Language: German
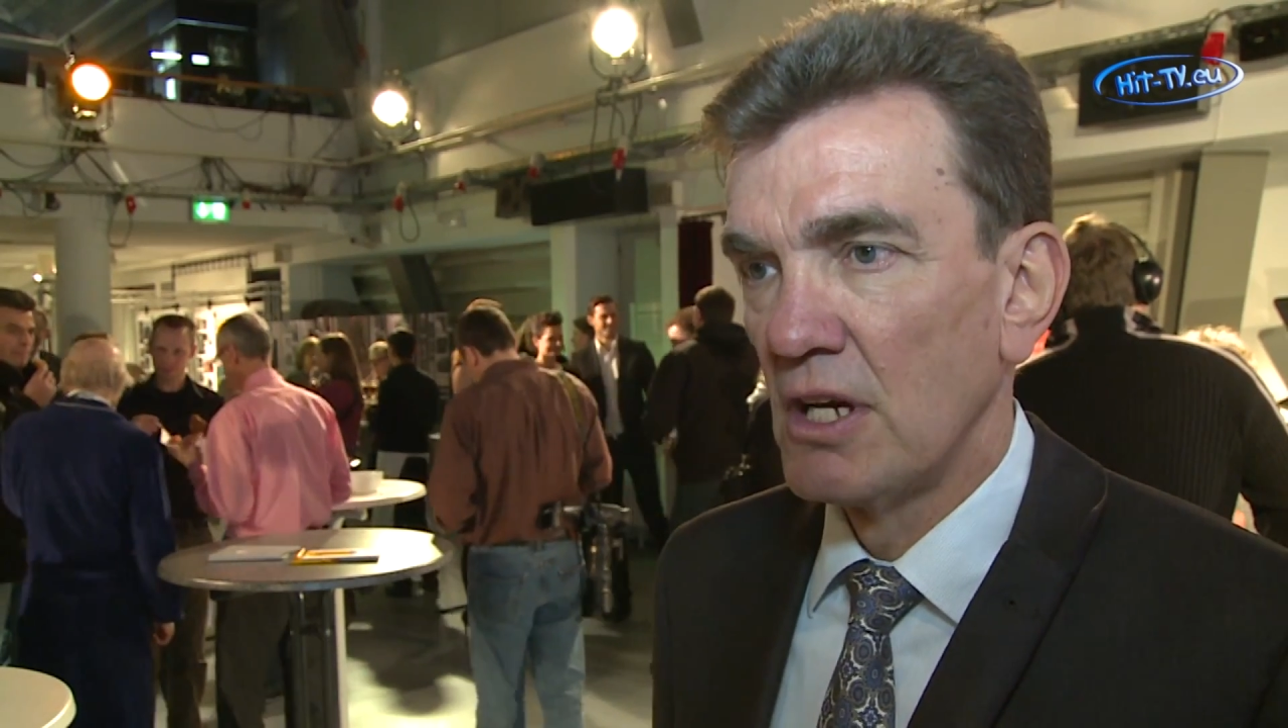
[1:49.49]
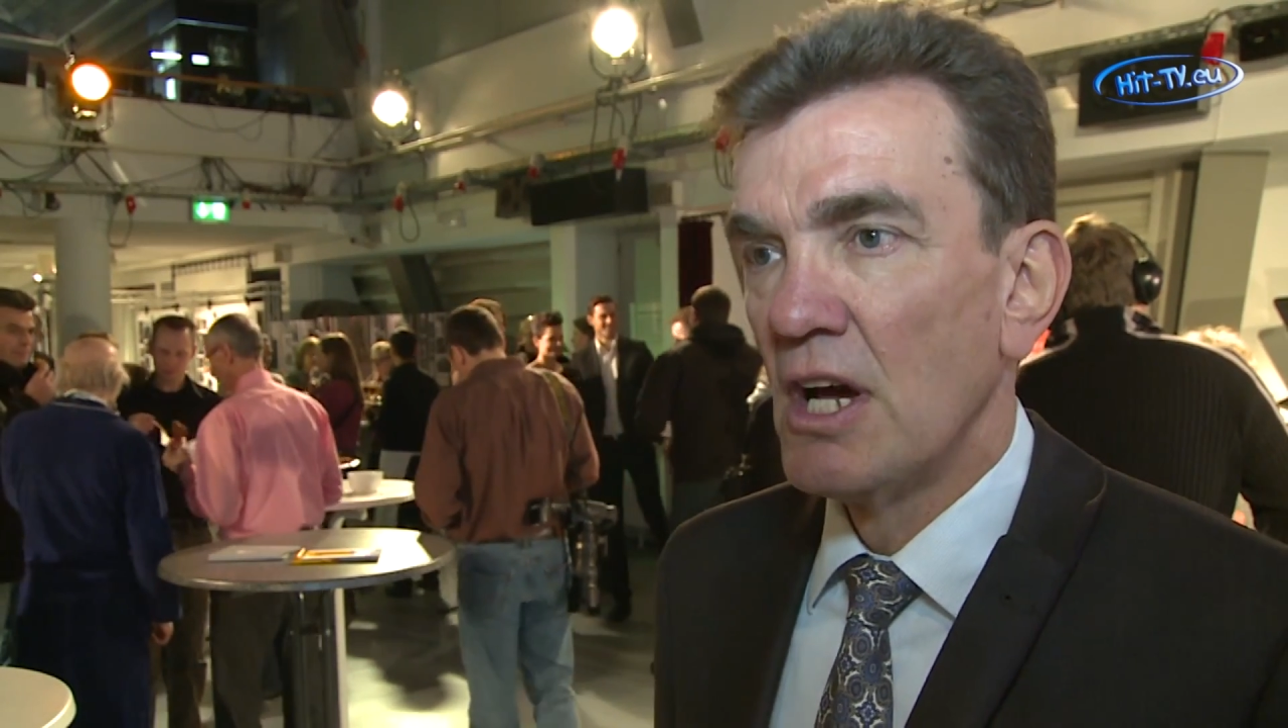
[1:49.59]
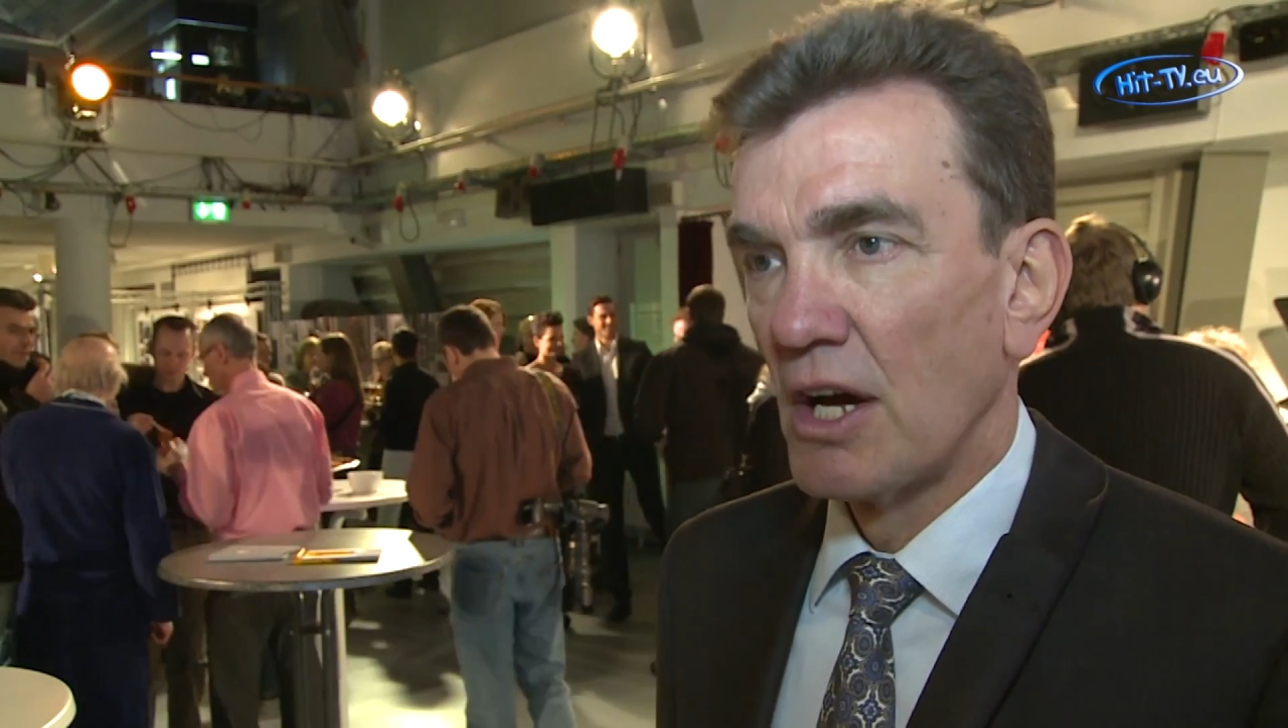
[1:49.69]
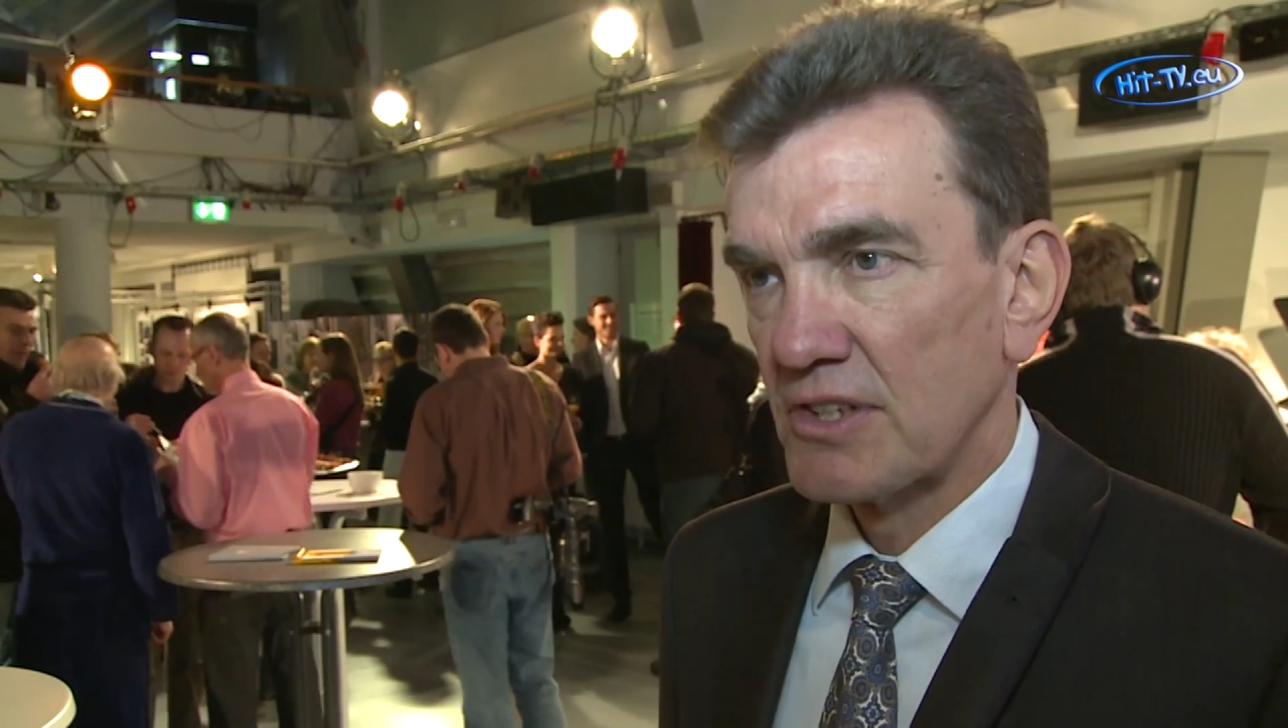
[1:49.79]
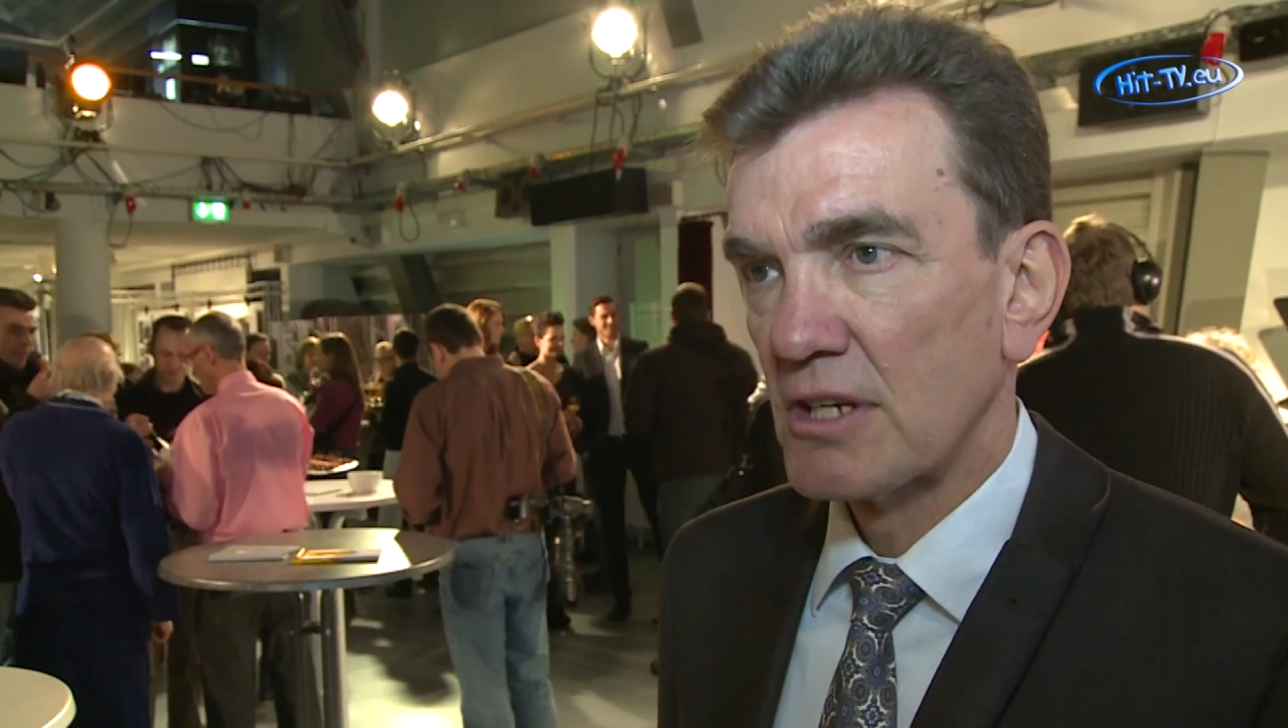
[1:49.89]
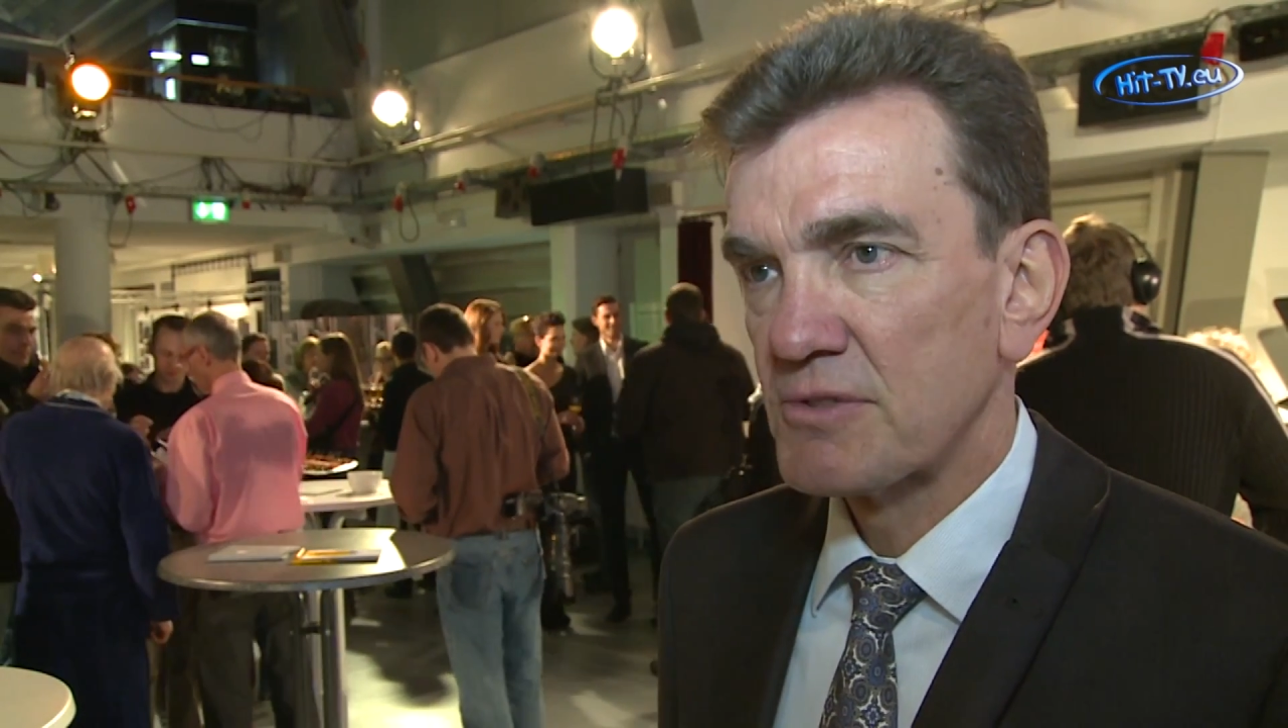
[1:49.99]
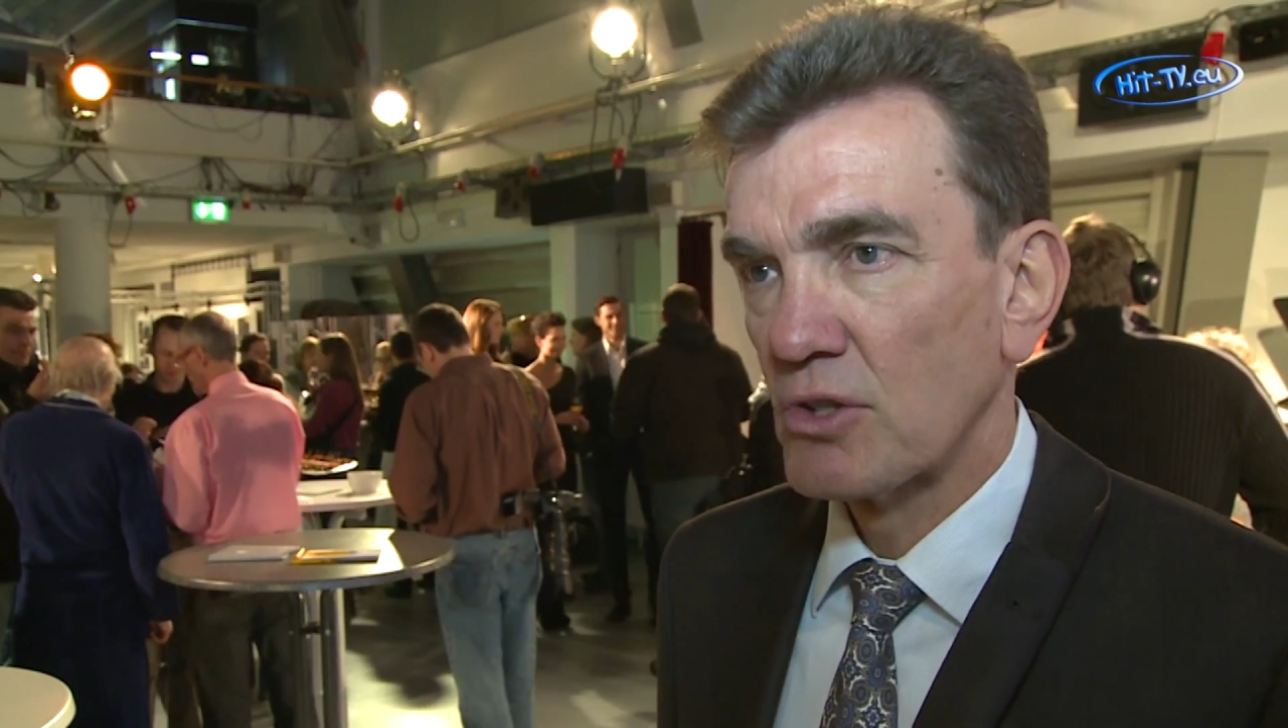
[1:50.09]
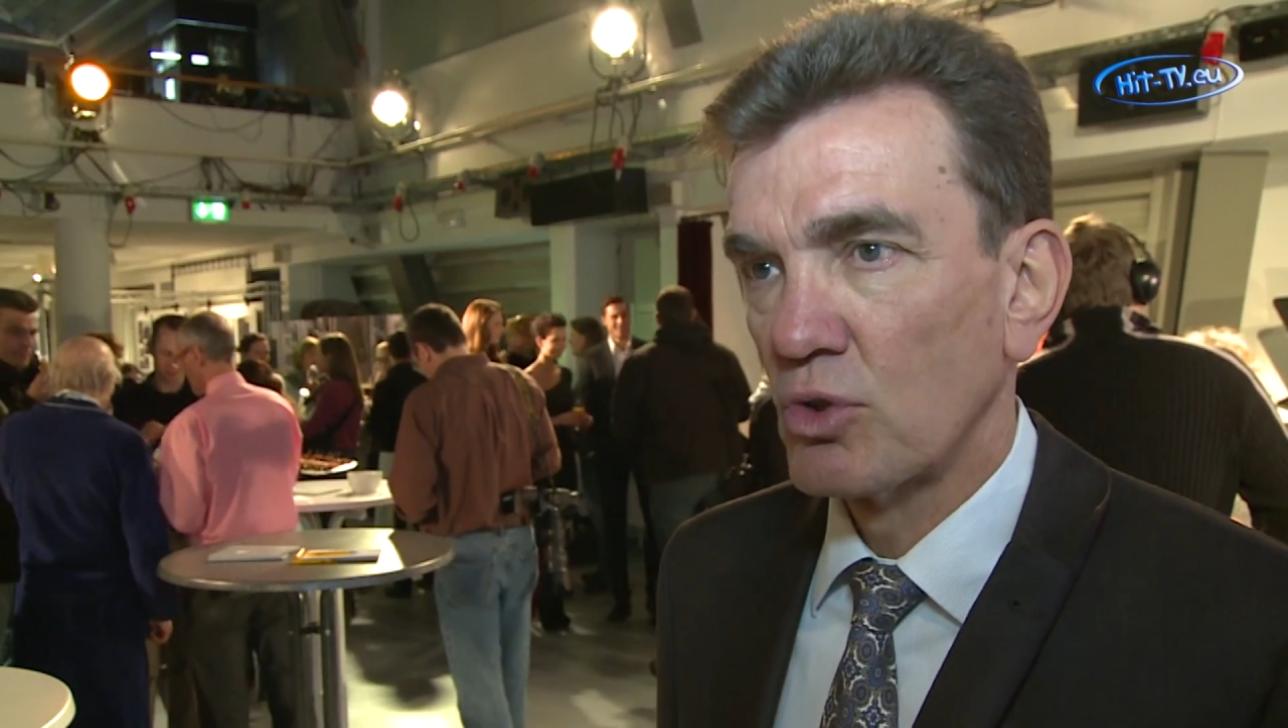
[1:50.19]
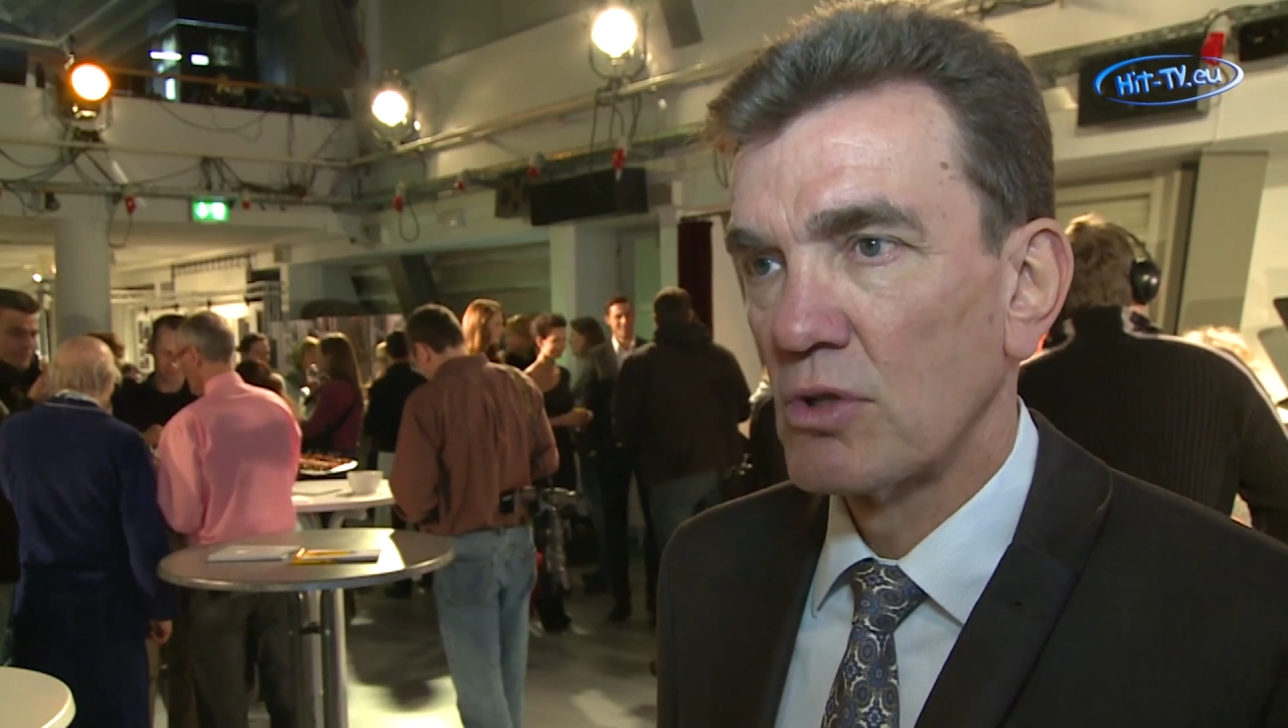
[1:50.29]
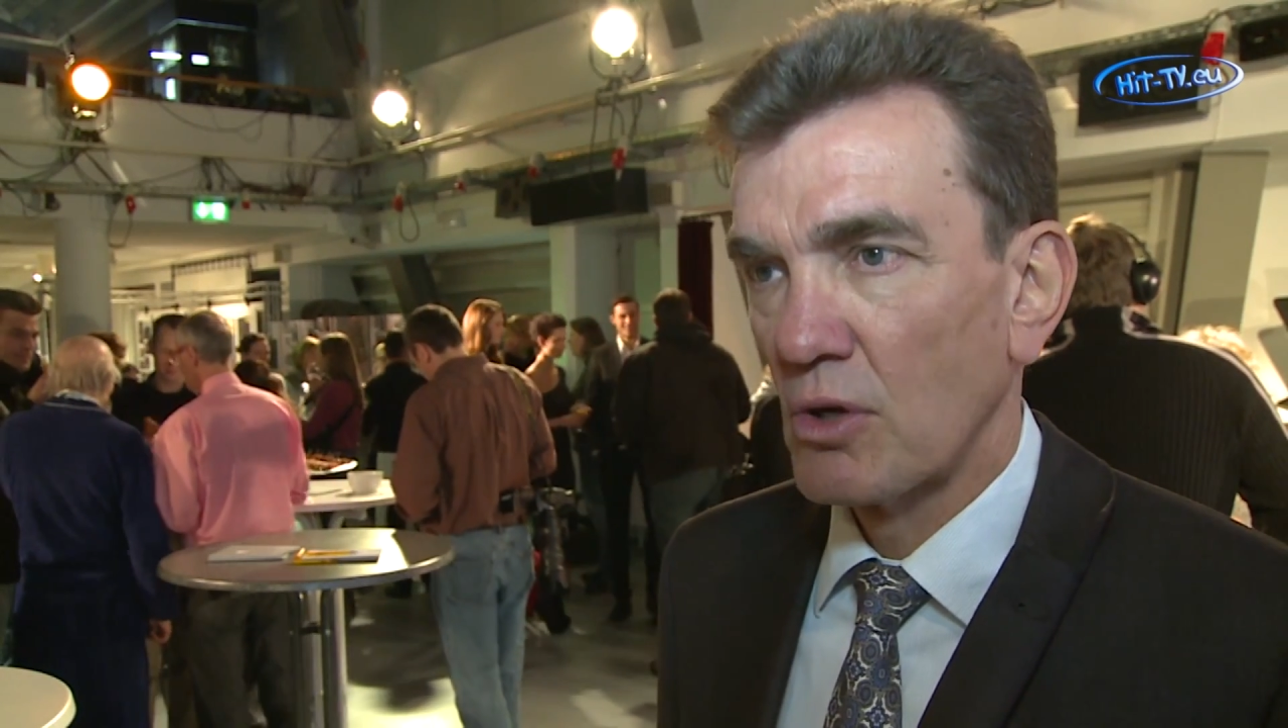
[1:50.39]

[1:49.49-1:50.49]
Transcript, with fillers: Also da gibt es natürlich